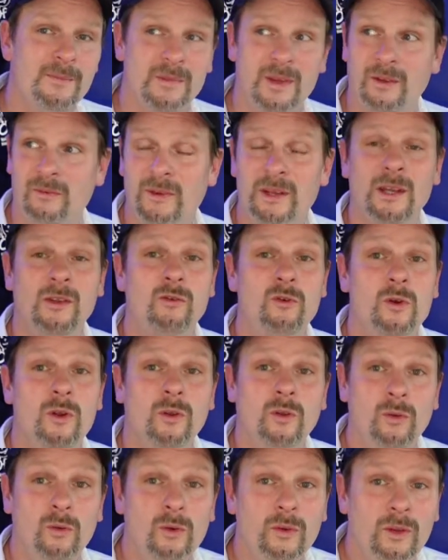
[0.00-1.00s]
dass wenn die
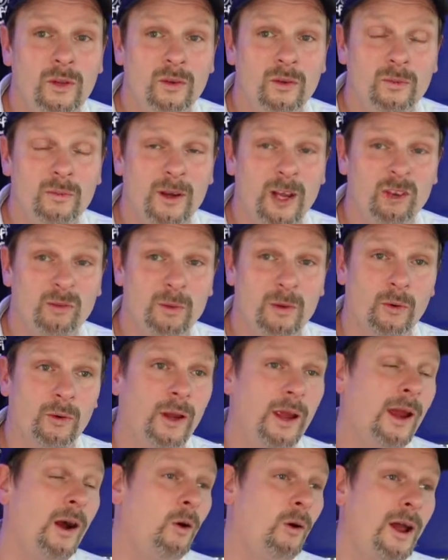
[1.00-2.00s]
Türen zu sind zum Beispiel
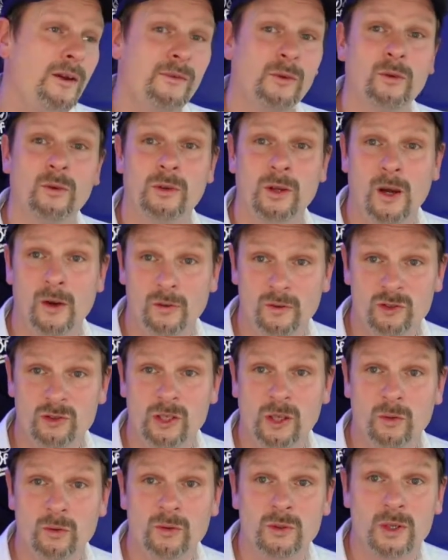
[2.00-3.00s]
oder er auch einfach nur draußen
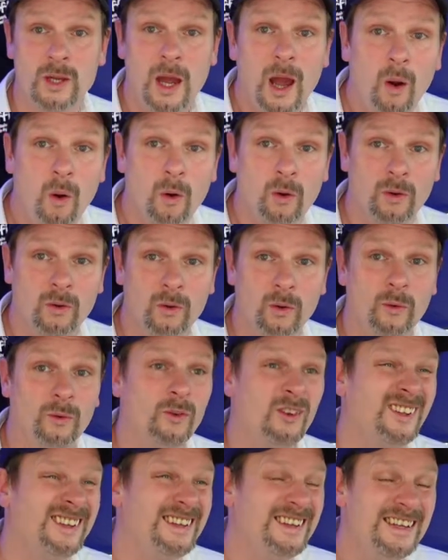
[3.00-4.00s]
steht und raucht
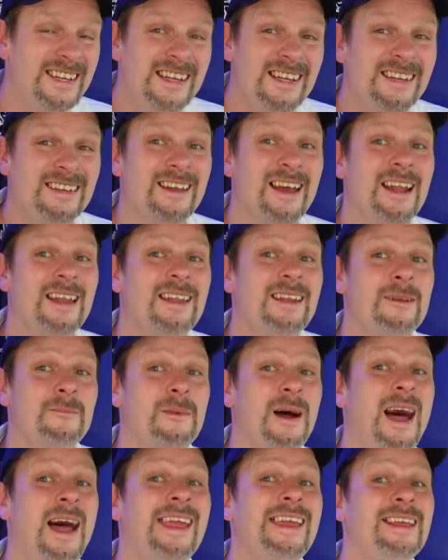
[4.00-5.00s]
und nicht an
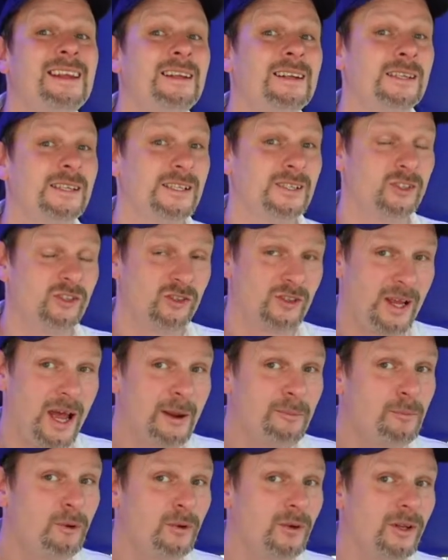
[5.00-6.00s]
dem eigentlichen
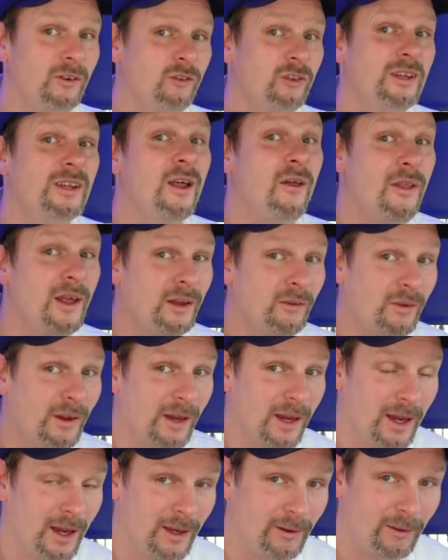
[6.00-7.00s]
Startpunkt des
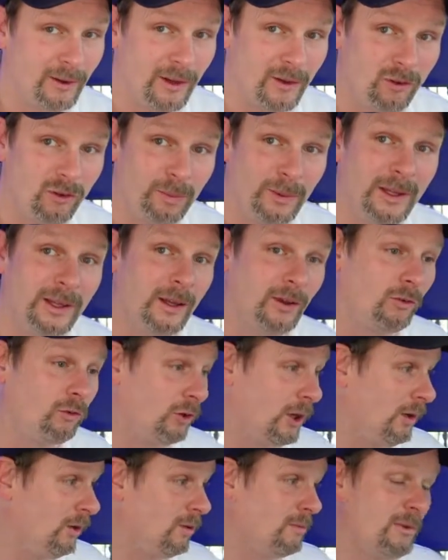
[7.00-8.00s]
Schienenersatzverkehrs, also sprich er
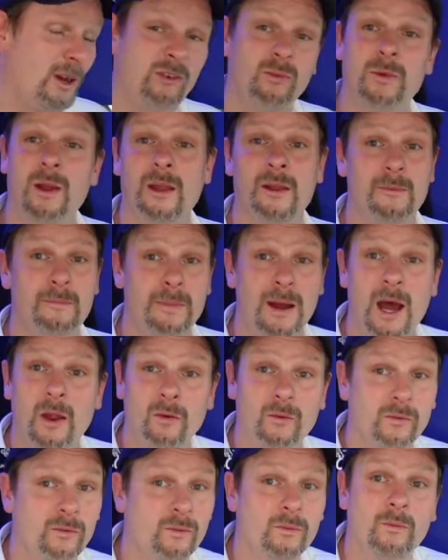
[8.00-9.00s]
steht zum Beispiel an dem
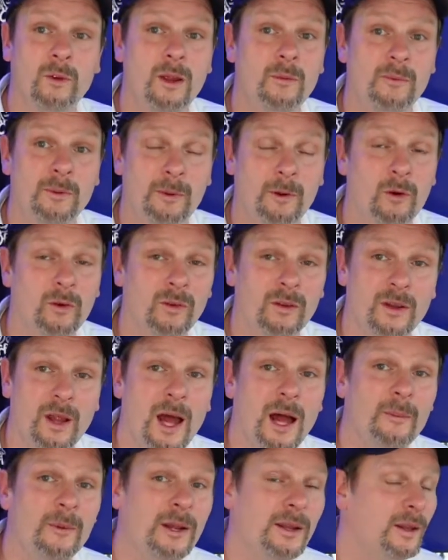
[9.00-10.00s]
Bahnhof, ja, wie bei uns in
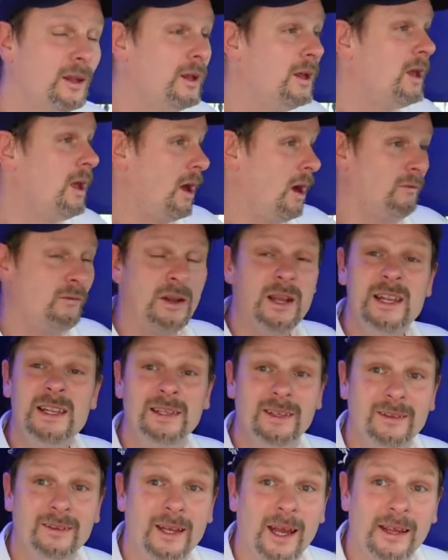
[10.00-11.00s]
Hameln, auf der
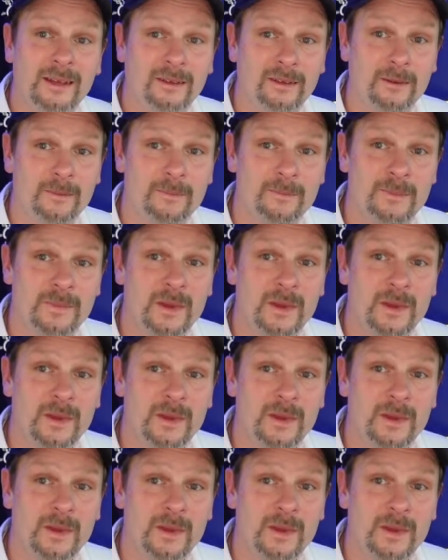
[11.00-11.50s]
linken Seite,